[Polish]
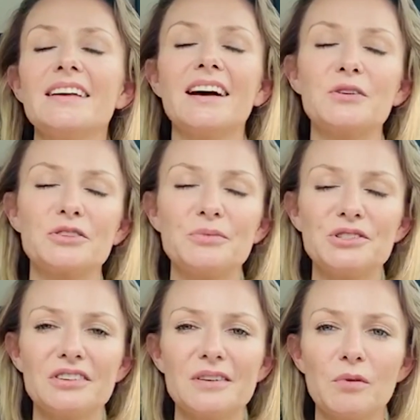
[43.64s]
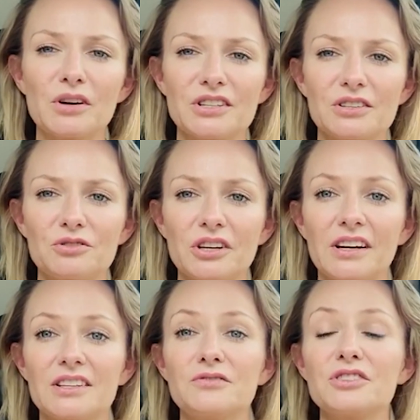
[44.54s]
Ja osobiście nie mogę się
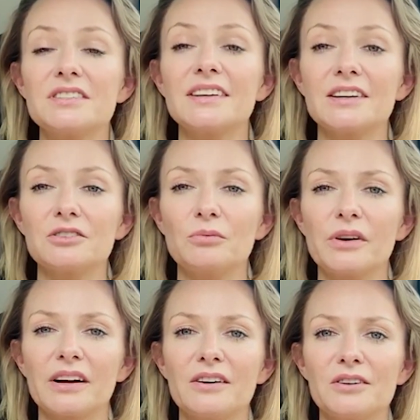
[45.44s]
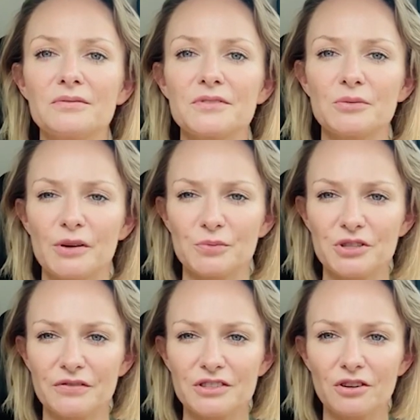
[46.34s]
doczekać. Wszystkiego dobrego. Zobaczmy
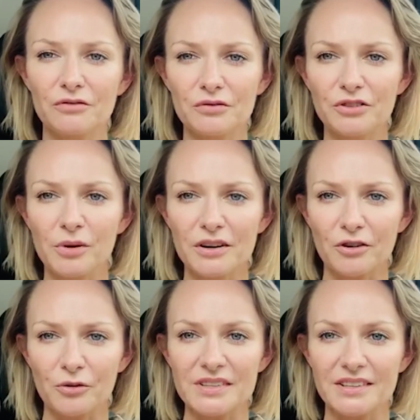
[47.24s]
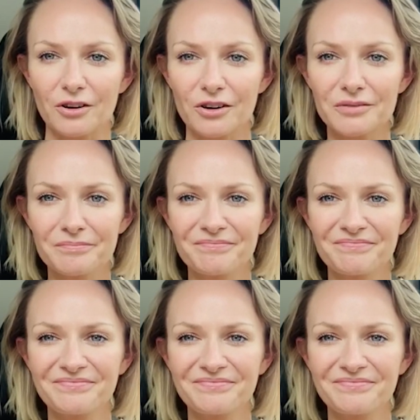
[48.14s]
się w zdrowiu i w dobrej formie za rok.